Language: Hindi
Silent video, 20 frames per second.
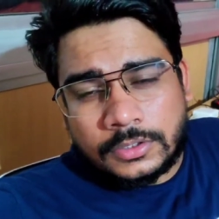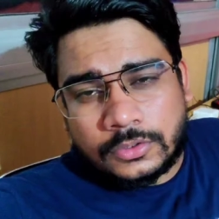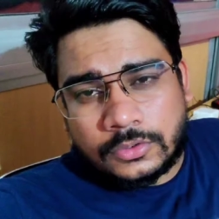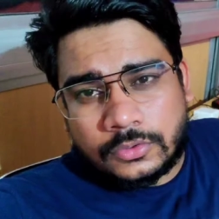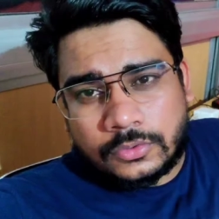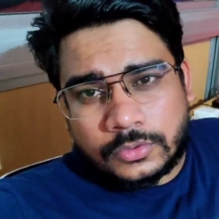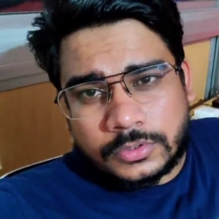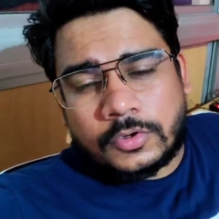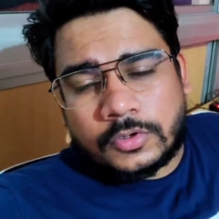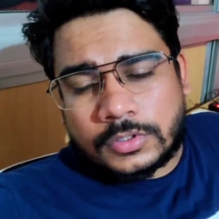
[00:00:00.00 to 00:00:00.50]

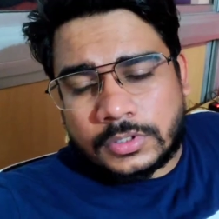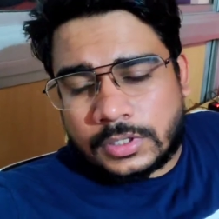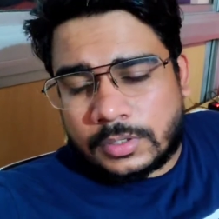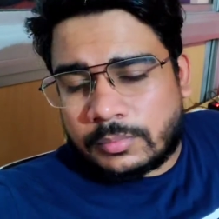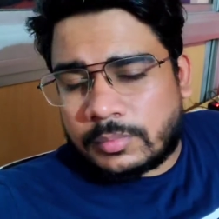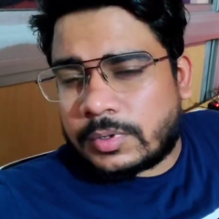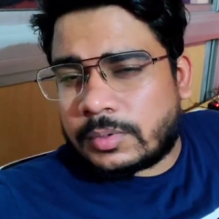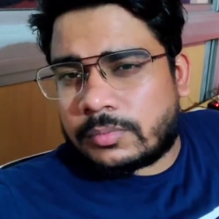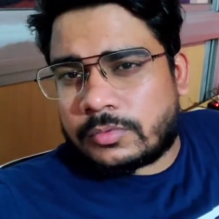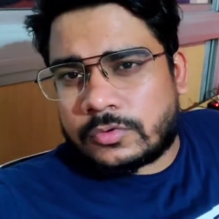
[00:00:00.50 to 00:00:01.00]
तो बहुत
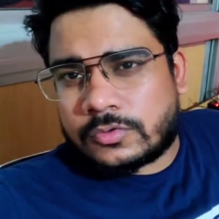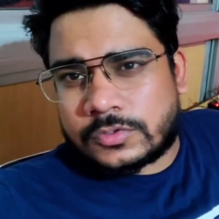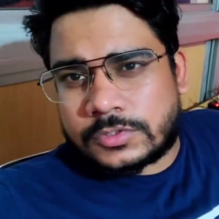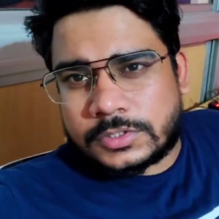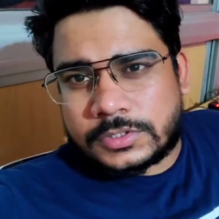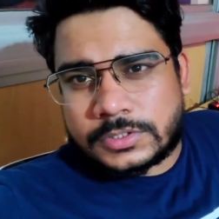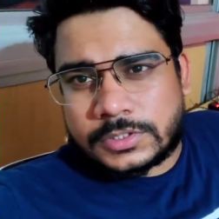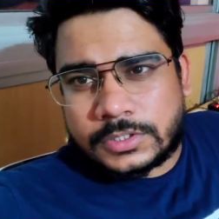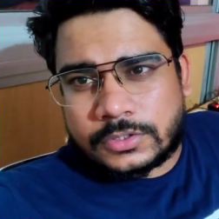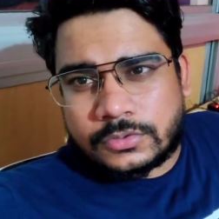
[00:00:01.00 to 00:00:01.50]
लंबा
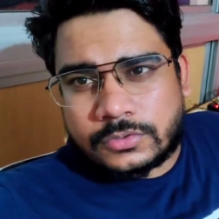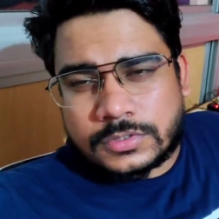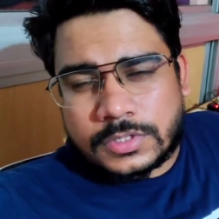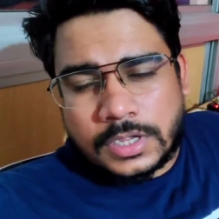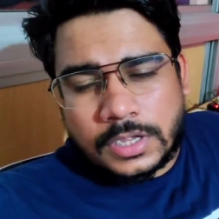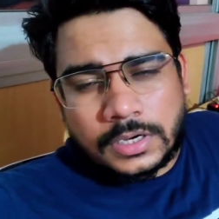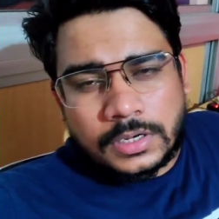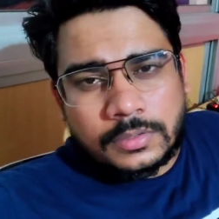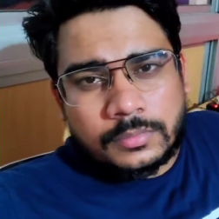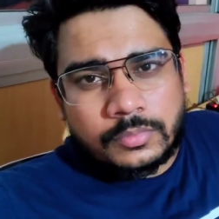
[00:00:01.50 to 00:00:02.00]
प्रोसेस है तो
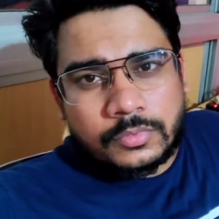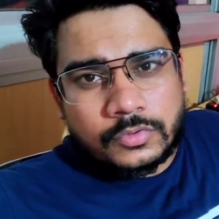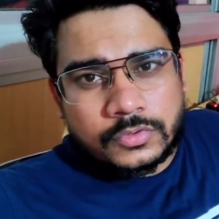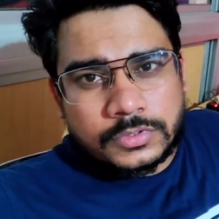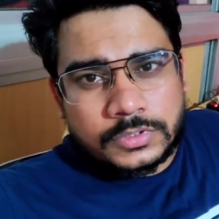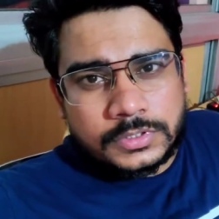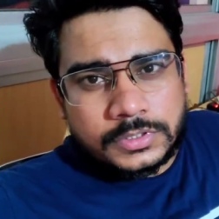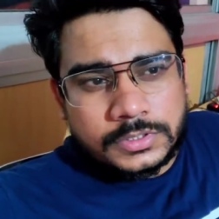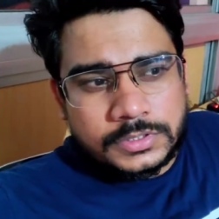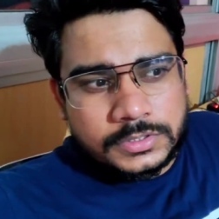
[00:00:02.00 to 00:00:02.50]
सारा
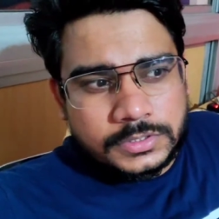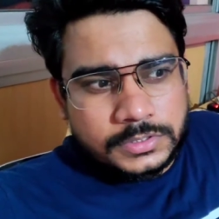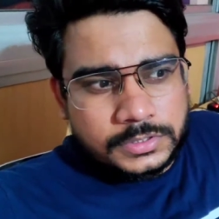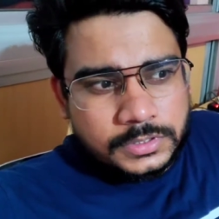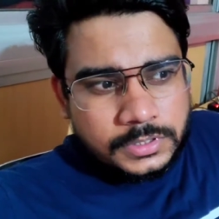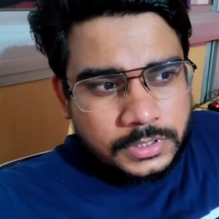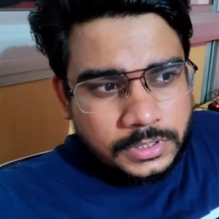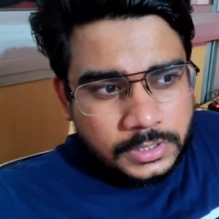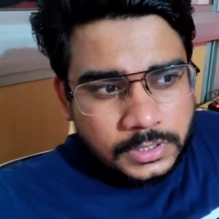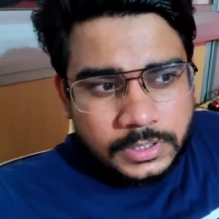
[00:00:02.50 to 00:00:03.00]
प्रोसेस
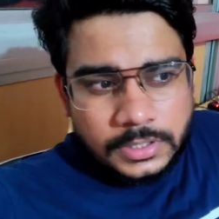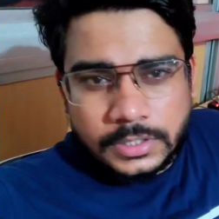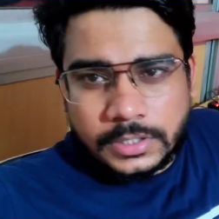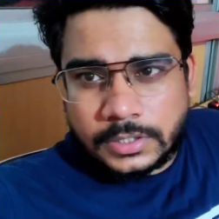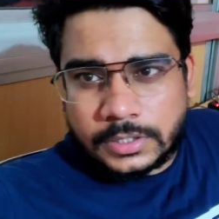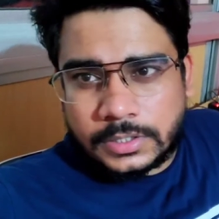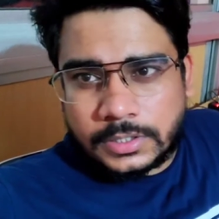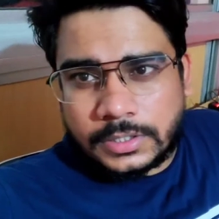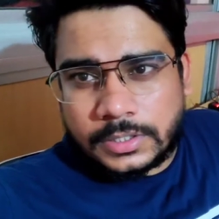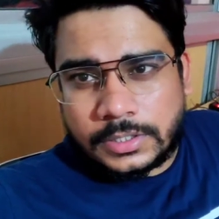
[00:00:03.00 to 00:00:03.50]
कल
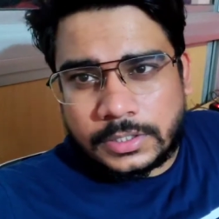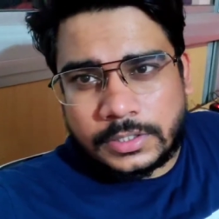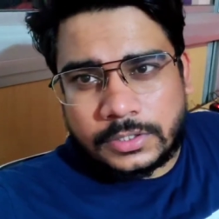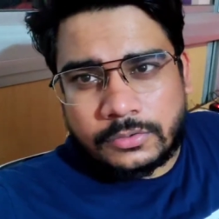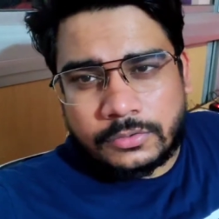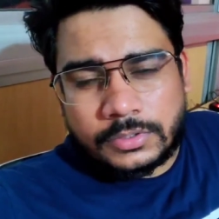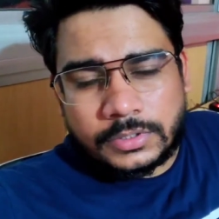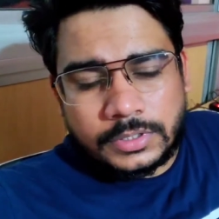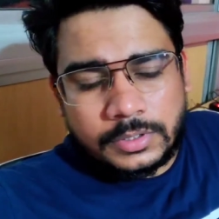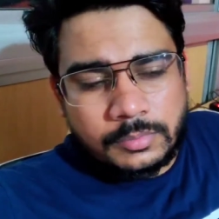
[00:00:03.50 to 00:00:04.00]
करेंगे
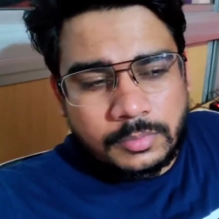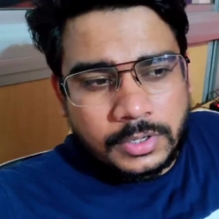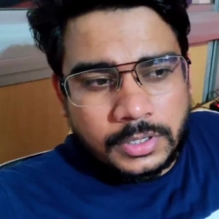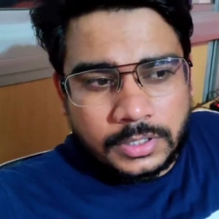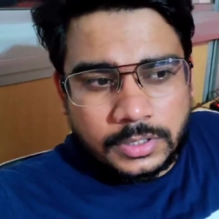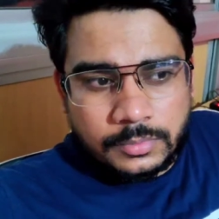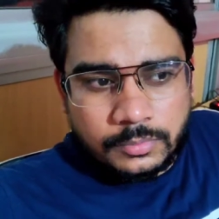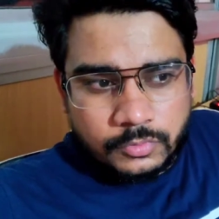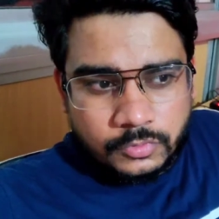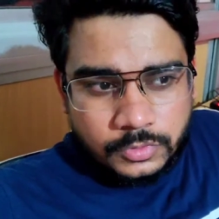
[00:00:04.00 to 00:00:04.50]
क्योंकि
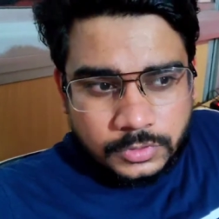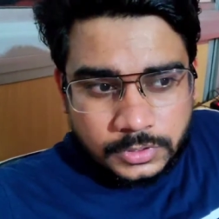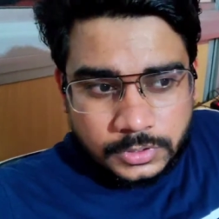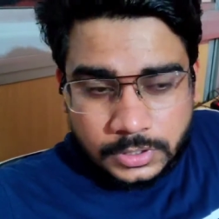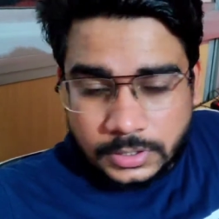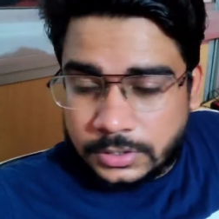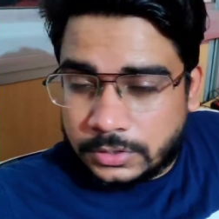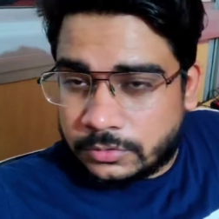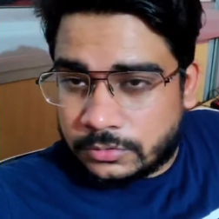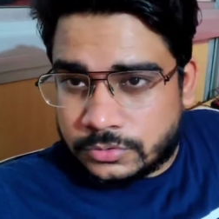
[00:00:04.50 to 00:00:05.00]
दिमाग की पूरी
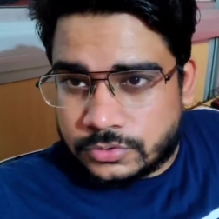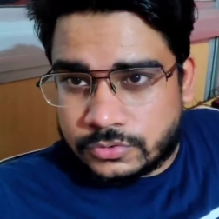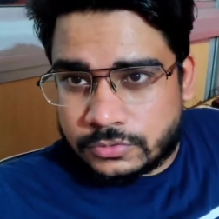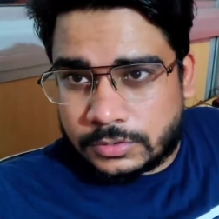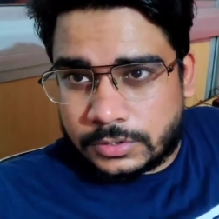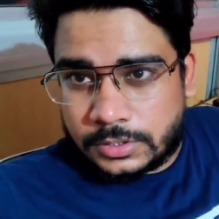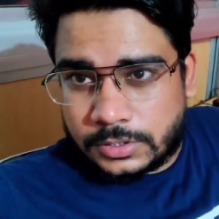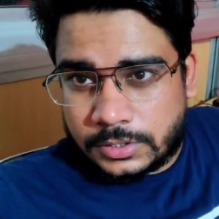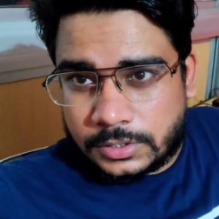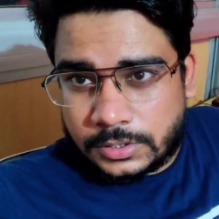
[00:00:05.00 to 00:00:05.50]
दही हो
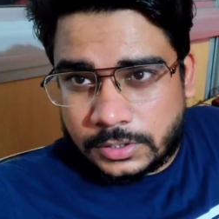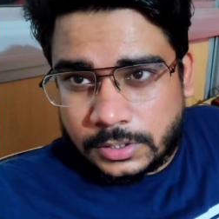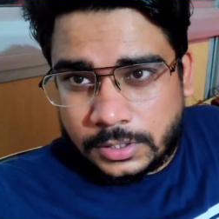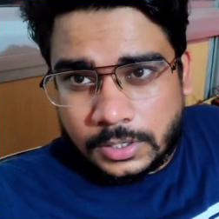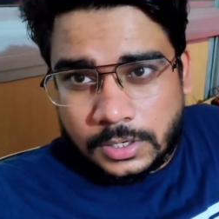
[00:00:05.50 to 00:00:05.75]
चुकी है